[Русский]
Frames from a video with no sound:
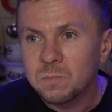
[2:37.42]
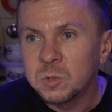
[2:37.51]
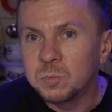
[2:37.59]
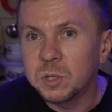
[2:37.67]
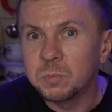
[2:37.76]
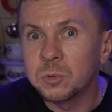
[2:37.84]

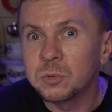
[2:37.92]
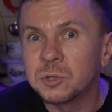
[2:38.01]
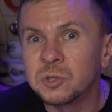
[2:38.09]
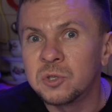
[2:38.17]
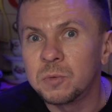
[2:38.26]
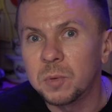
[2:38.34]
Теперь
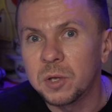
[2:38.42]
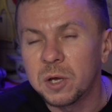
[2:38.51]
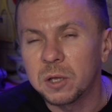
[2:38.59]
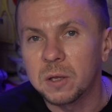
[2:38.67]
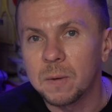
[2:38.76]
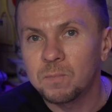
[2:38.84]
просто
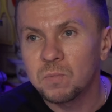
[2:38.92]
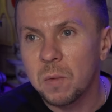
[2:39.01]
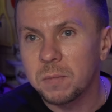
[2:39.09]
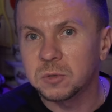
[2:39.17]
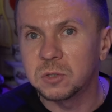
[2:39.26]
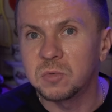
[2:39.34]
непонятно.
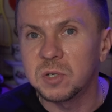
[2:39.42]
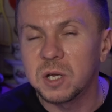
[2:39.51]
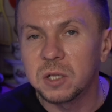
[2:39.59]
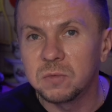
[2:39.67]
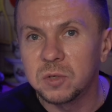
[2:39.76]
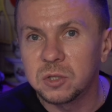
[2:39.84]

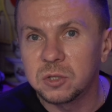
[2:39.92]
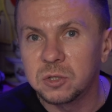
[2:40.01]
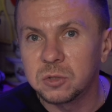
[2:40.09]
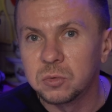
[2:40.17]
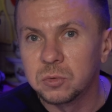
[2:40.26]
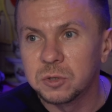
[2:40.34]
Звонят 2-3
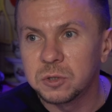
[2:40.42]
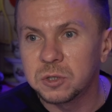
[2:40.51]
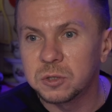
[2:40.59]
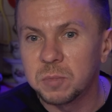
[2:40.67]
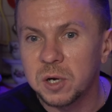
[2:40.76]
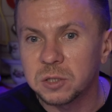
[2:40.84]
секунды и
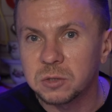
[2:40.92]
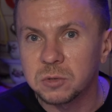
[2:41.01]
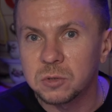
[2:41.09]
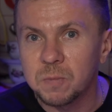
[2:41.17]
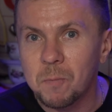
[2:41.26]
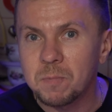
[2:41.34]

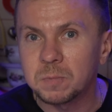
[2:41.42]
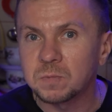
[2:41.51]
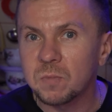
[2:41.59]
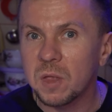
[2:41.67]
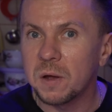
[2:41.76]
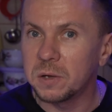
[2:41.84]
сбрасывает.
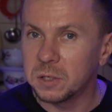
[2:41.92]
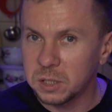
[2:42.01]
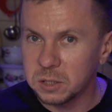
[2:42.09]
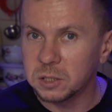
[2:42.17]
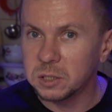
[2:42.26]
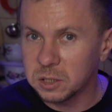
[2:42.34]
Я,
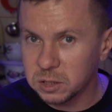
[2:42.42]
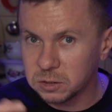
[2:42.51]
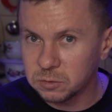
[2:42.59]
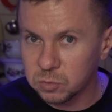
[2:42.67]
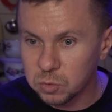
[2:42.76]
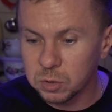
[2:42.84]
это я
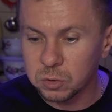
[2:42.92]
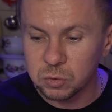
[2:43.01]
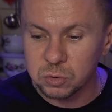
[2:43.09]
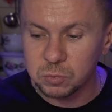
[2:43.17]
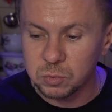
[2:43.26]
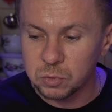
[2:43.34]
из влога
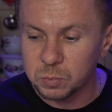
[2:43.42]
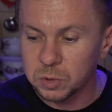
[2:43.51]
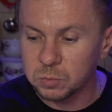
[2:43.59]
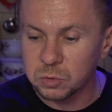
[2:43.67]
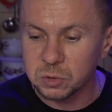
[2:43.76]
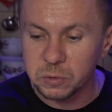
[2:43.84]
тоже беру,
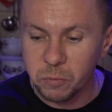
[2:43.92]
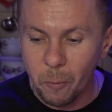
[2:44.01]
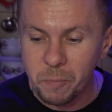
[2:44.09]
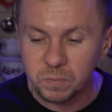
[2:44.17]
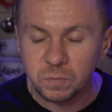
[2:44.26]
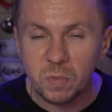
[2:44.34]
потому что,
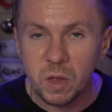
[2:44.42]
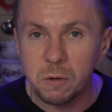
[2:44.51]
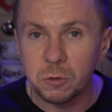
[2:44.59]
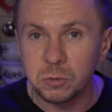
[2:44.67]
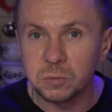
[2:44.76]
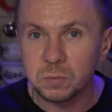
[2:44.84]

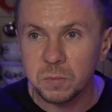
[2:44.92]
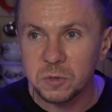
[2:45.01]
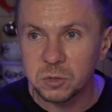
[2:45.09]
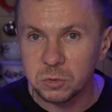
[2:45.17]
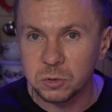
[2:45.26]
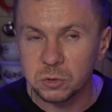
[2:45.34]
говорю,
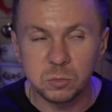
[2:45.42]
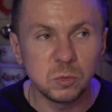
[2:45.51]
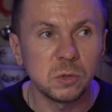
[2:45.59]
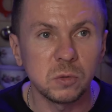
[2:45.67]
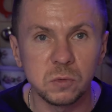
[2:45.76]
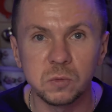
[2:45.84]
сегодня
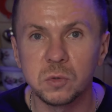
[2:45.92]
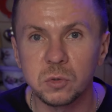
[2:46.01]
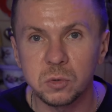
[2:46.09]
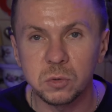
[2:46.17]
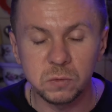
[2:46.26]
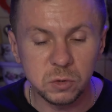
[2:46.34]
суббота, вот
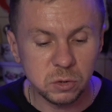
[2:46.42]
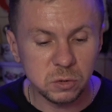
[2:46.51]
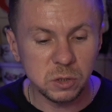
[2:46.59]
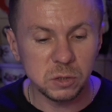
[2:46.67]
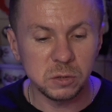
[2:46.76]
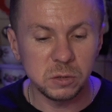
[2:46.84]
влог тут вышел,
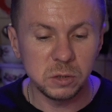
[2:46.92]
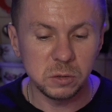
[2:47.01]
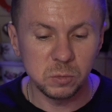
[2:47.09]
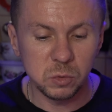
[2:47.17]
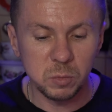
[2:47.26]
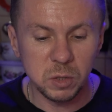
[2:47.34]
я сел
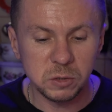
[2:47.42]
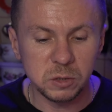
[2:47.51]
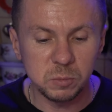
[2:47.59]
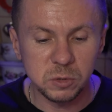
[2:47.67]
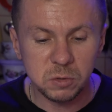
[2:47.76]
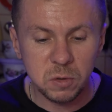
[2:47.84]
банк
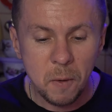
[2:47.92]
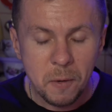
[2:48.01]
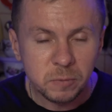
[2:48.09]
записать.